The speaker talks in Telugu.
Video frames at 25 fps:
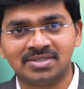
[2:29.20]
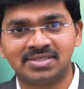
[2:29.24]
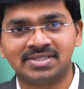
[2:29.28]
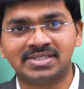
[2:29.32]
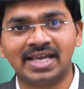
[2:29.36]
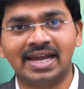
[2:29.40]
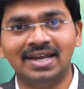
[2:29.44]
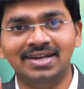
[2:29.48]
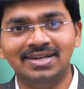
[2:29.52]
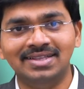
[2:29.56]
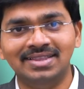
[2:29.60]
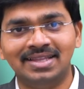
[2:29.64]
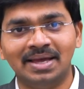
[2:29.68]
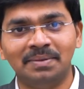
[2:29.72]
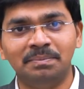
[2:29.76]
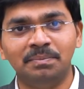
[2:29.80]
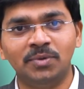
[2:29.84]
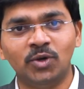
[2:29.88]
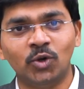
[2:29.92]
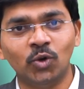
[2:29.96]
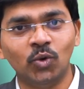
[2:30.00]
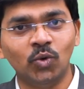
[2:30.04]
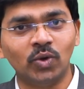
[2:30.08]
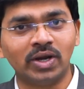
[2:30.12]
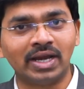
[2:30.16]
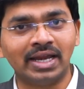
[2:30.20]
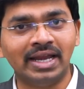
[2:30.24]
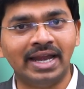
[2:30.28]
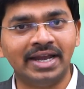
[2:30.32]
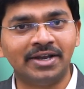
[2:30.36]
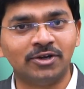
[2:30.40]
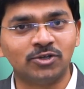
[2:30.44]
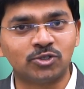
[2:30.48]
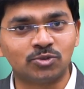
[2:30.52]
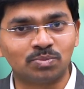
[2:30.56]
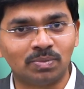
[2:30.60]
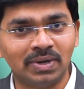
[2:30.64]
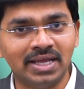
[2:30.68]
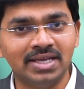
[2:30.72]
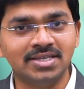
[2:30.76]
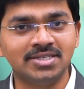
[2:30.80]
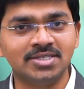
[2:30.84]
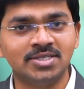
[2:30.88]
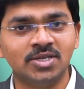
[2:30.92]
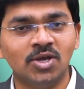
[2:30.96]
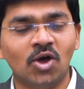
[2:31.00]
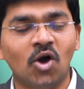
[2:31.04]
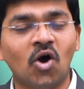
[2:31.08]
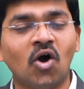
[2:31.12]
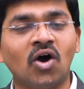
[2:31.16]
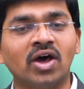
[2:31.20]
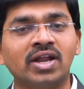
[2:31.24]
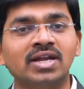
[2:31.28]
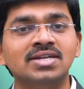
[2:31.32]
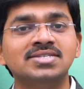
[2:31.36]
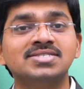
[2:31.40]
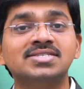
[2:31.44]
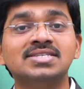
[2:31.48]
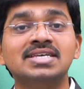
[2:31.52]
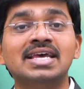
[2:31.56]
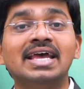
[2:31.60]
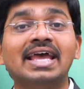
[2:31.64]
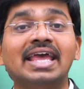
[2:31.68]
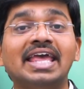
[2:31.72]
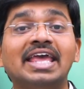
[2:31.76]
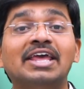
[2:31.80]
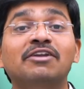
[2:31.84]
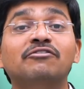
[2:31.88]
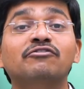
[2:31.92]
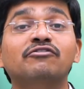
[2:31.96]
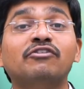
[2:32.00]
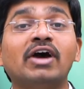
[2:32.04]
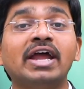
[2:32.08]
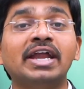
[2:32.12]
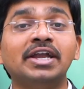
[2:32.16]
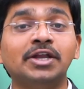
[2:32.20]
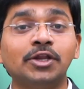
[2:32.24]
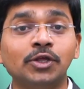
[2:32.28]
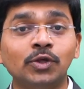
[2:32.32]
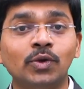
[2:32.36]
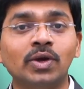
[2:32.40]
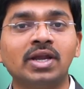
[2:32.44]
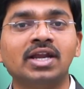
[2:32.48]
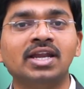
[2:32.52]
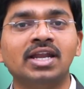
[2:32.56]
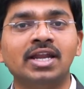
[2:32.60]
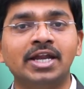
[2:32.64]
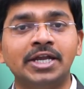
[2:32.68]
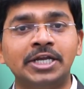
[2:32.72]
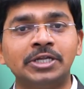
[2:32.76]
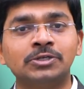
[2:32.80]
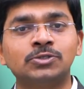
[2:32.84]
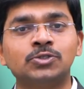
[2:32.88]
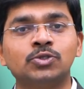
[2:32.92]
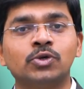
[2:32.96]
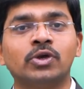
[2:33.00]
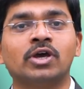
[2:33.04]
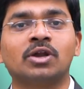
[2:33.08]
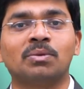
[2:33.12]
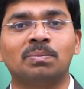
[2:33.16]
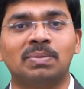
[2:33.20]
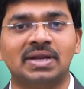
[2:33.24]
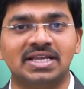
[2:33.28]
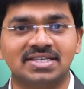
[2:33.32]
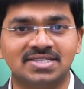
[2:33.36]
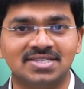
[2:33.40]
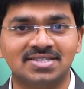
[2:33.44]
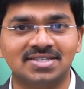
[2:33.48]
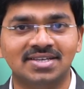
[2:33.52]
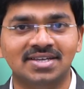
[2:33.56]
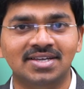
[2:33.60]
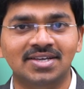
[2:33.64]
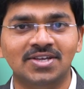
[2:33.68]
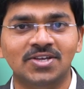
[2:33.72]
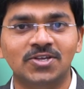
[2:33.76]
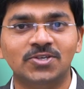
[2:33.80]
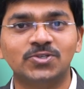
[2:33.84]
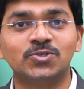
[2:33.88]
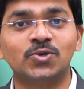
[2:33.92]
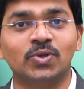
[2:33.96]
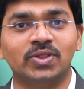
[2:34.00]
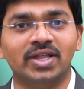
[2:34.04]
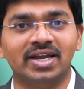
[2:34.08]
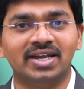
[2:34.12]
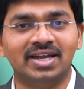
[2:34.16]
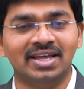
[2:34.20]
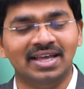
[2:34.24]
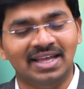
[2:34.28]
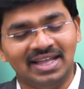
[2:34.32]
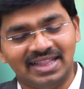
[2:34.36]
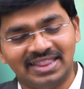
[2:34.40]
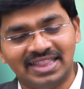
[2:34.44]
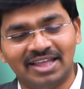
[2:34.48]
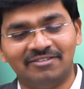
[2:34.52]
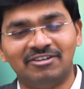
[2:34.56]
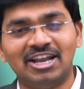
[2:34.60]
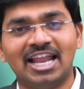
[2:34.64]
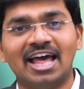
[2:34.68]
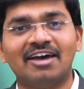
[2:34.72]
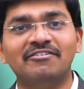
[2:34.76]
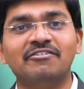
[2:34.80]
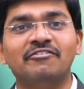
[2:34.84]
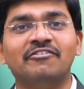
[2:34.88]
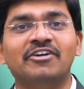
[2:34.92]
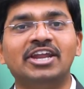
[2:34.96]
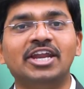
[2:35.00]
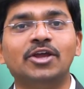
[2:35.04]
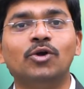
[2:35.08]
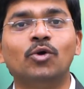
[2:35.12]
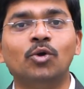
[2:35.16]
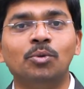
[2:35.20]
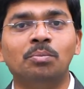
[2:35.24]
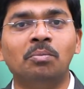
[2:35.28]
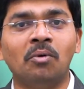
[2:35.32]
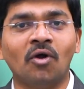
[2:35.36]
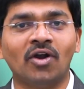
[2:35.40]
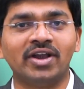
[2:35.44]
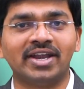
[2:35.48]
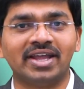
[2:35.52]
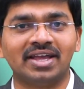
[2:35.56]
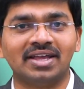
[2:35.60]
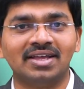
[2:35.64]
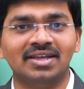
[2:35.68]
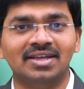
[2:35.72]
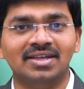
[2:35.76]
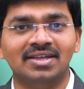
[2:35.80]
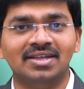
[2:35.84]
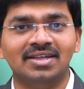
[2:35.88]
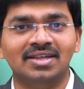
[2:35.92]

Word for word: సెండ్ దెమ్ టు రిలేటివ్స్ ప్లేస్ ఆర్ ఎల్స్ ఇన్వైట్ యువర్ రిలేటివ్స్ టు యువర్ ప్లేస్ సో దట్ దే విల్ హ్యావ్ ఎ వెరీ గుడ్ బాండింగ్